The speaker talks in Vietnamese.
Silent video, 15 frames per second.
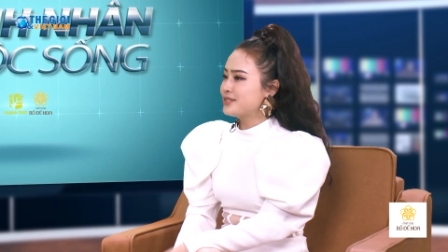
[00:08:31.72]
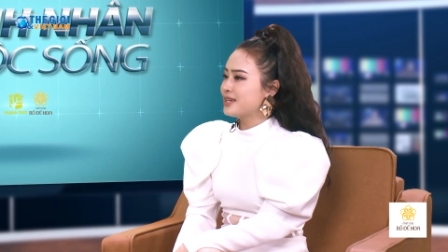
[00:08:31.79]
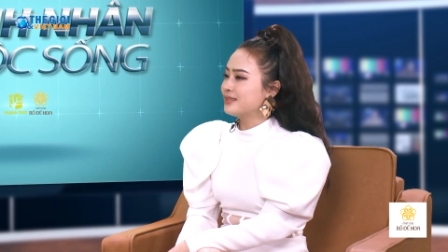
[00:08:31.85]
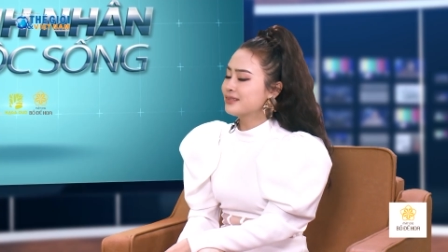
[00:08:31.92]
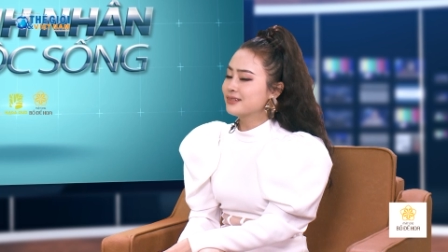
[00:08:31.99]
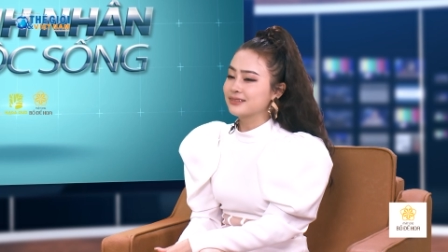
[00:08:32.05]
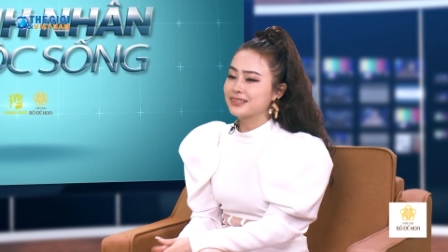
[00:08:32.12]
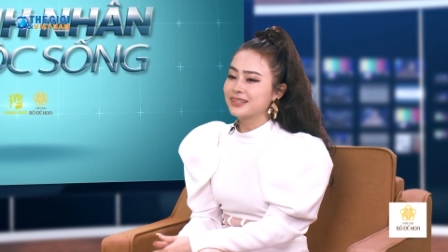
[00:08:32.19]

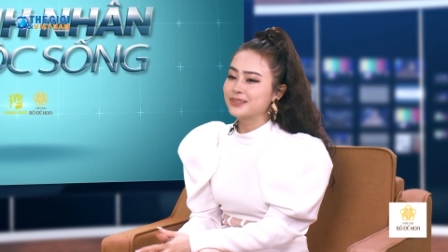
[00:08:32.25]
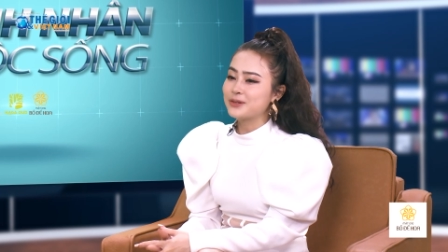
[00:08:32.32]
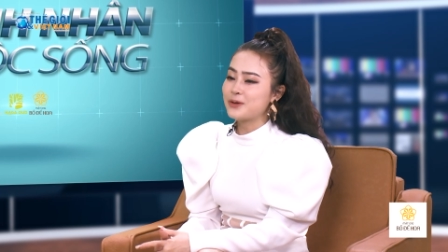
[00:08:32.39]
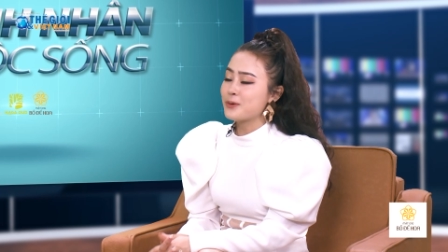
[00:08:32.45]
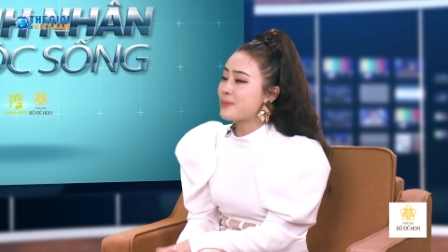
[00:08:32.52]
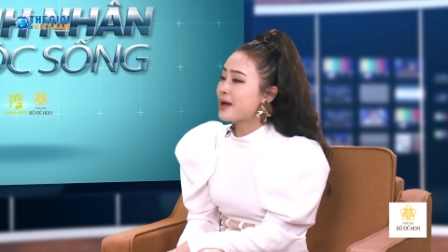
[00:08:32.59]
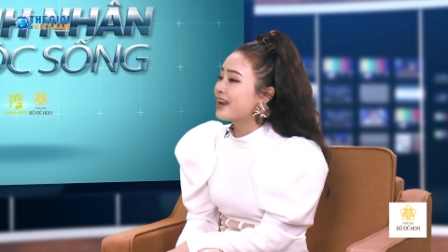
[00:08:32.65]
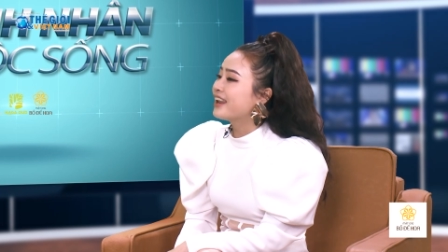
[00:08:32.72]
chết tự tử
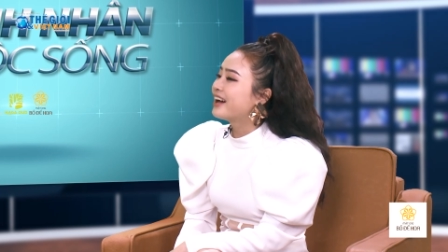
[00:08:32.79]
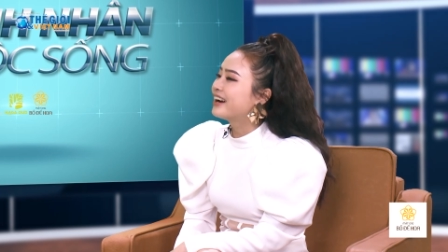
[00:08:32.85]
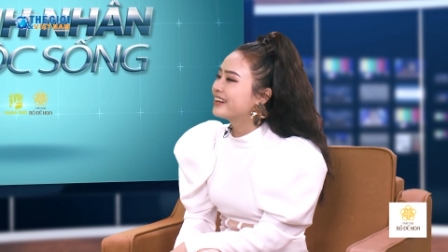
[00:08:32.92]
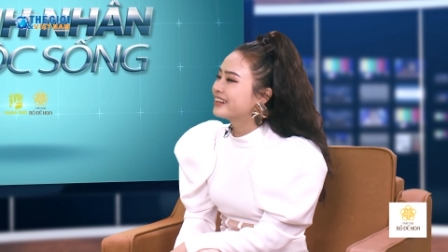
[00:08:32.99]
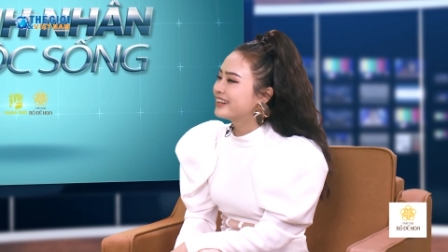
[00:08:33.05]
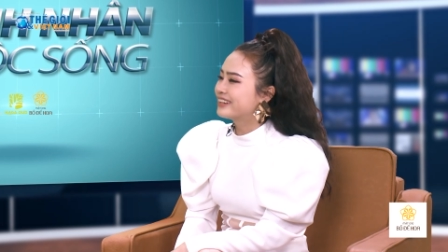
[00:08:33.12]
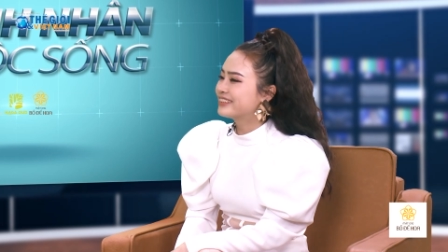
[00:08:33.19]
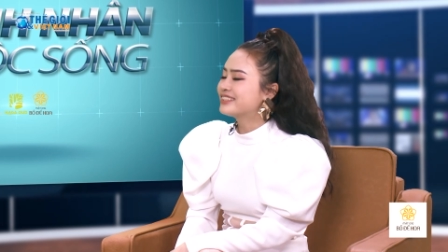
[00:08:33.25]
đôi ba
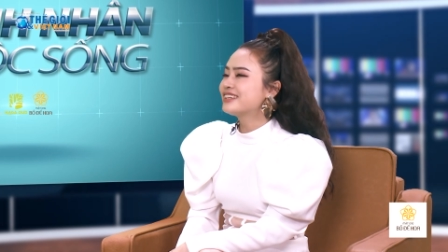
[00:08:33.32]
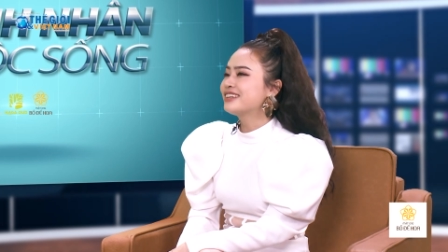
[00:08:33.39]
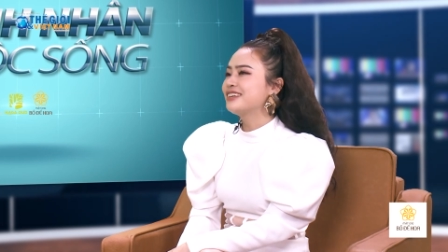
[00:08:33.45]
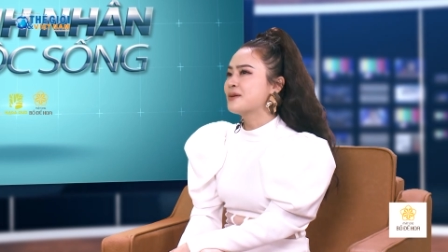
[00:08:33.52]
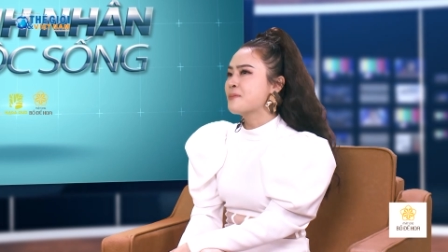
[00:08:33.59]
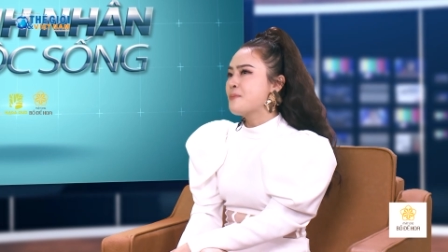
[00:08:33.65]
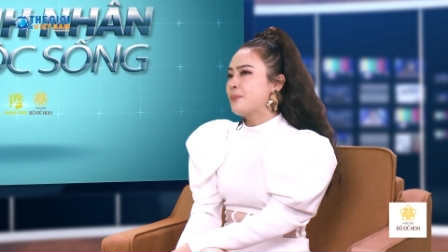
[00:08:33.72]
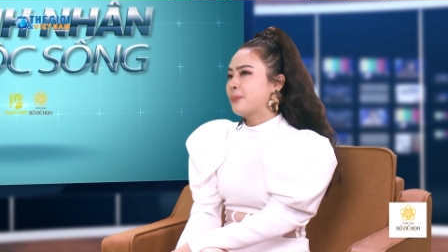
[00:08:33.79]
lần nữa. Thì